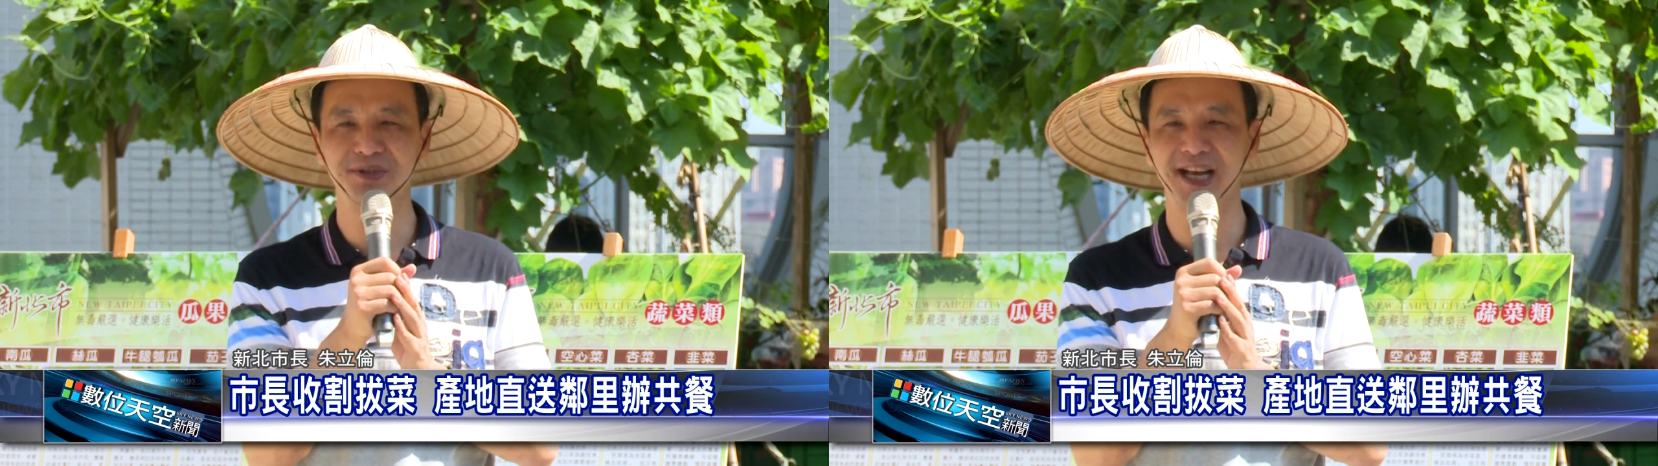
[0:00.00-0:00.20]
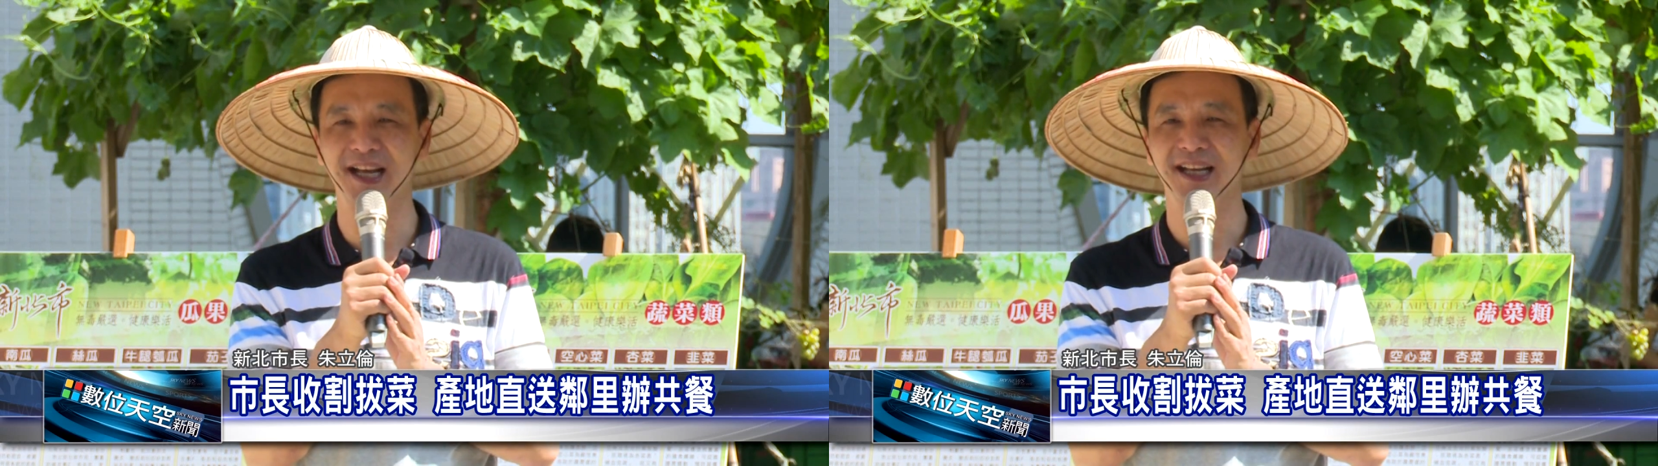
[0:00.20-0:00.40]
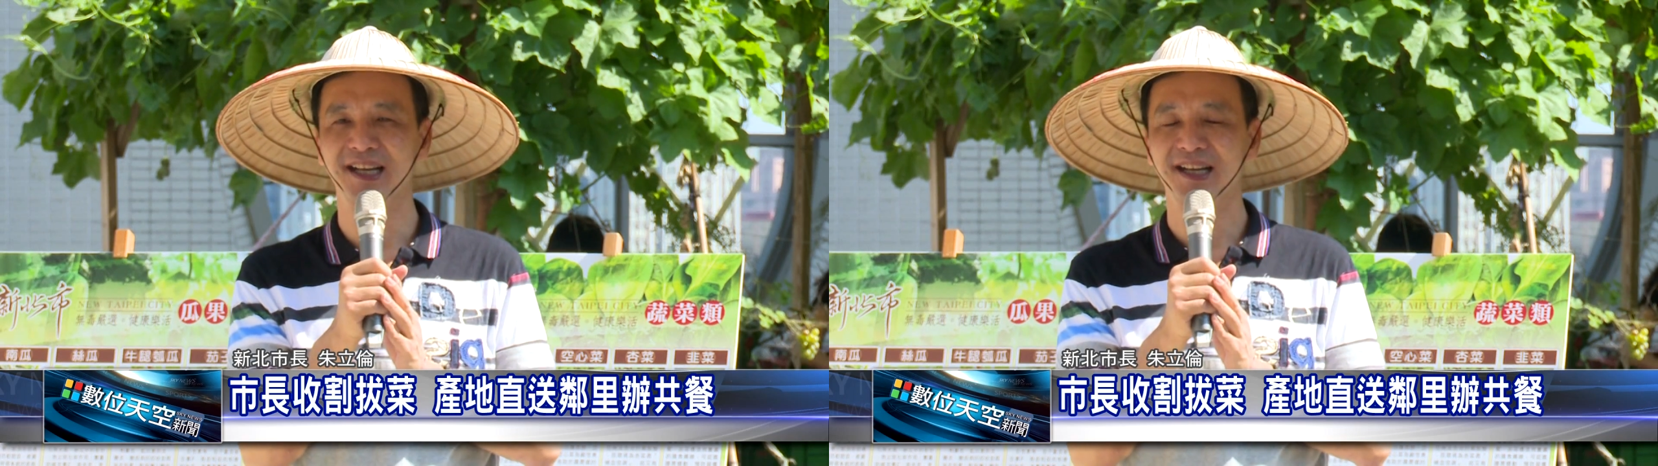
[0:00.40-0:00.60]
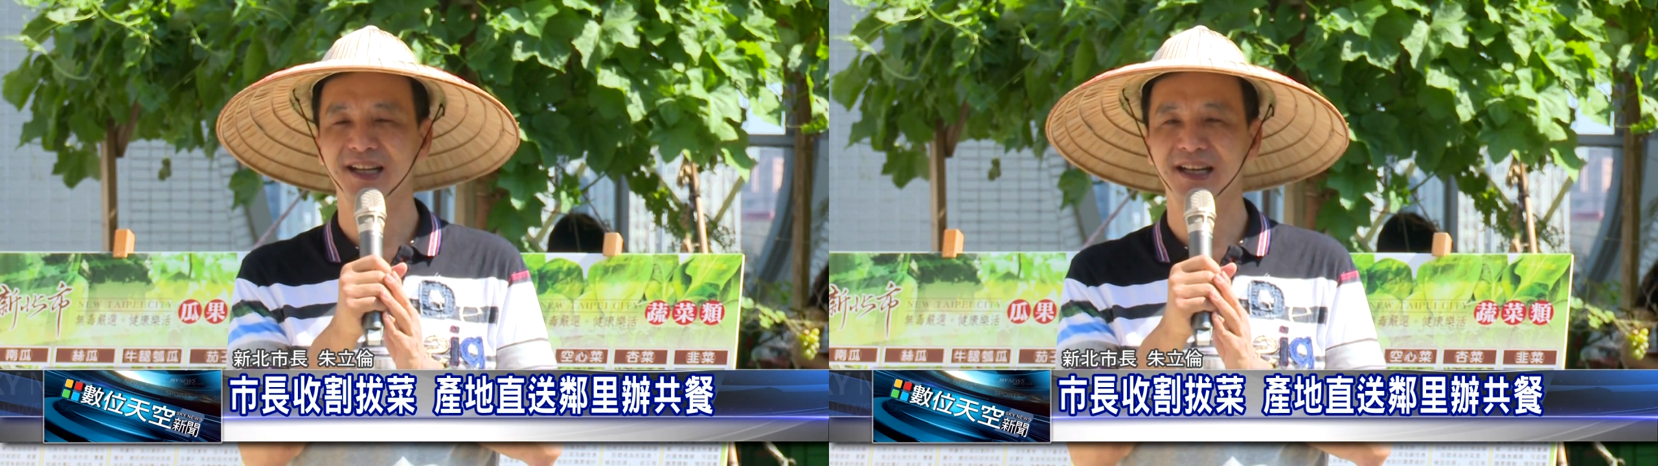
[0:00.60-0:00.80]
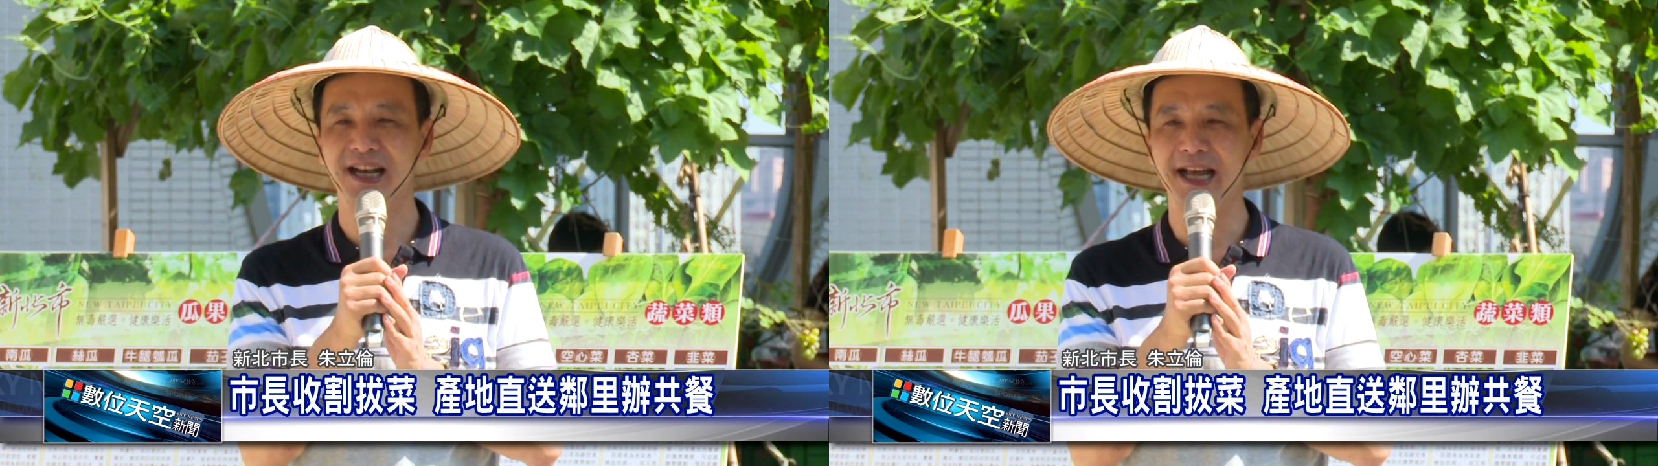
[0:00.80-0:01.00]
菜。
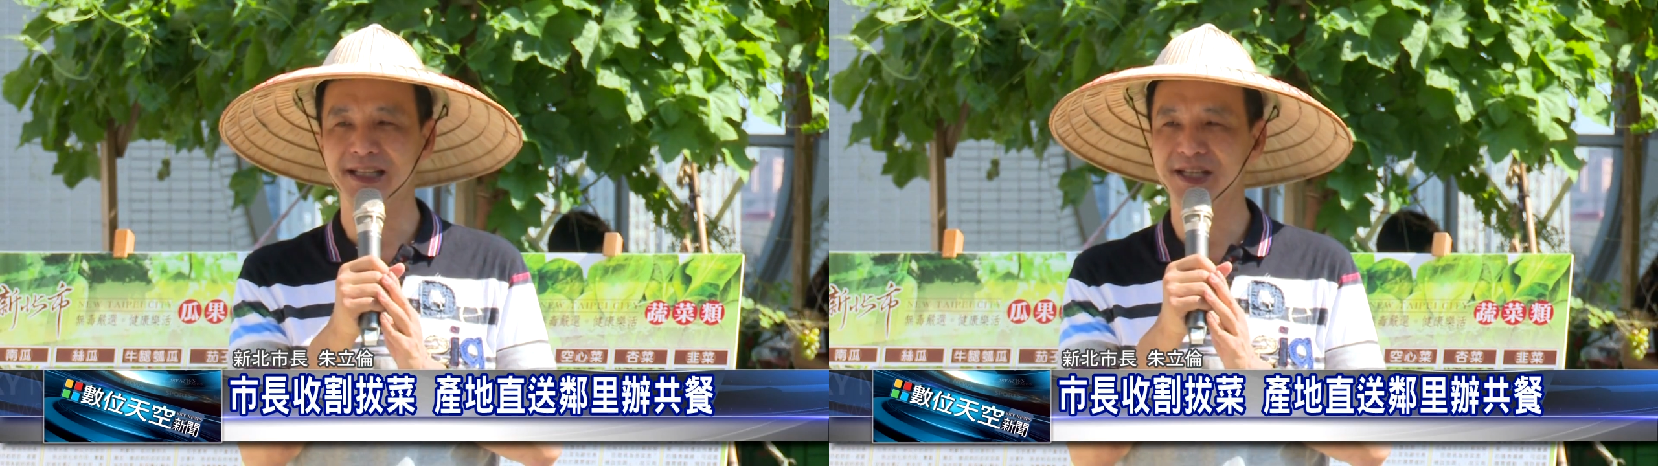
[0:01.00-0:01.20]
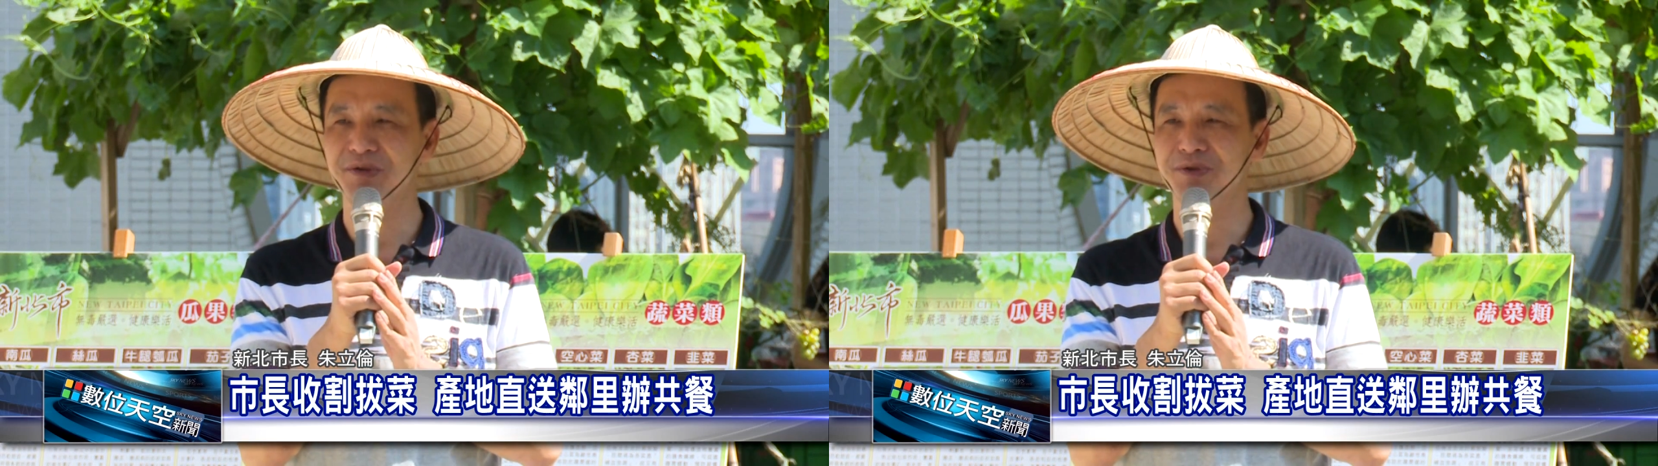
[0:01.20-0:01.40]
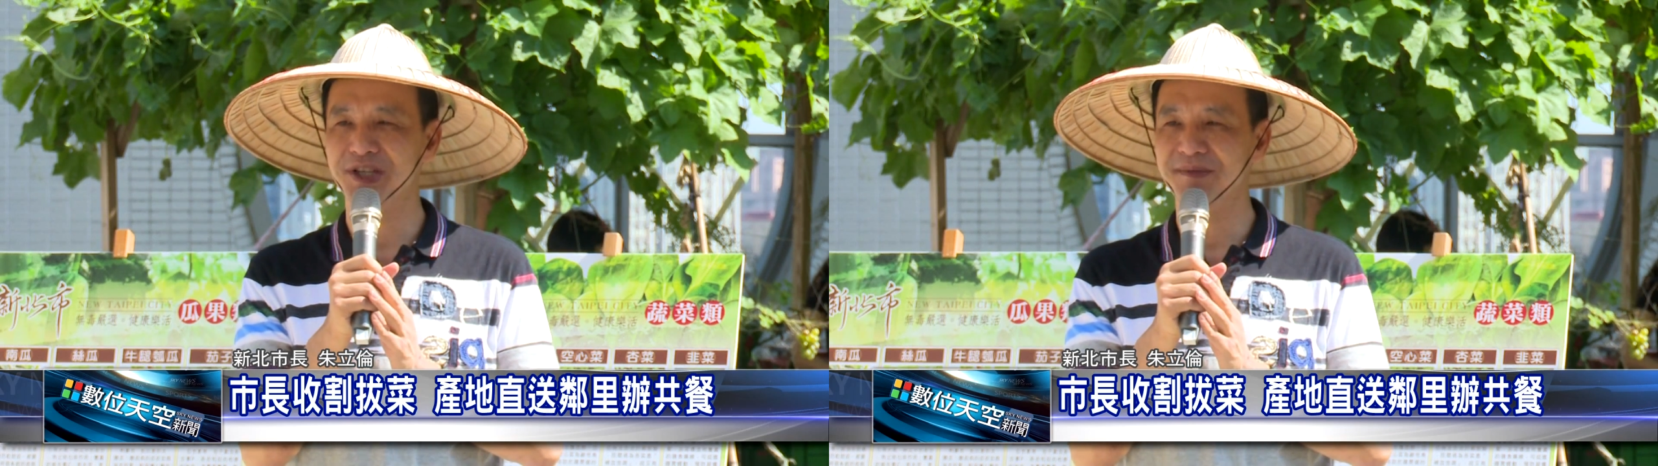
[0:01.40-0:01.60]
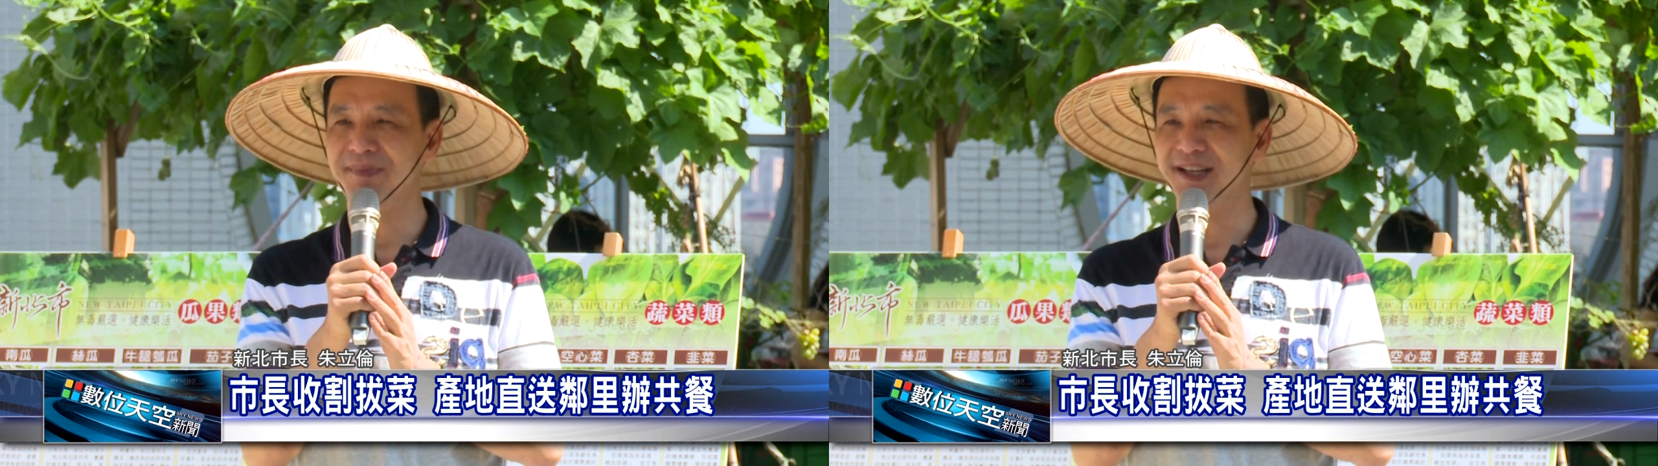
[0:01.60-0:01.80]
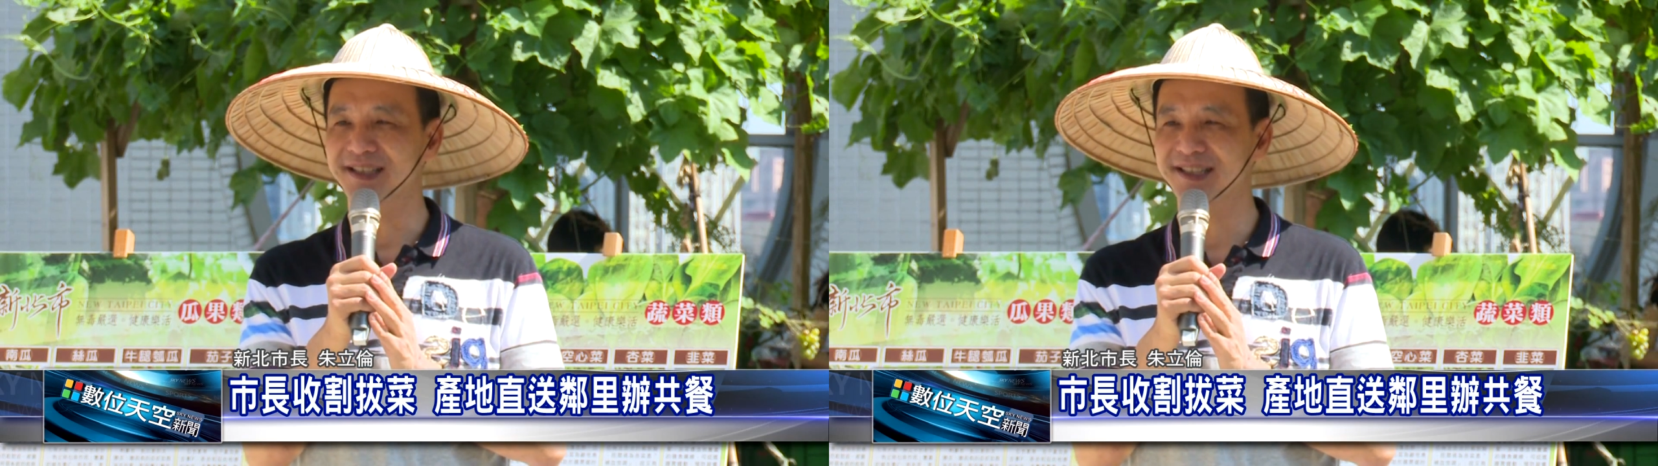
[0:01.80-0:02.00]
来自于新北。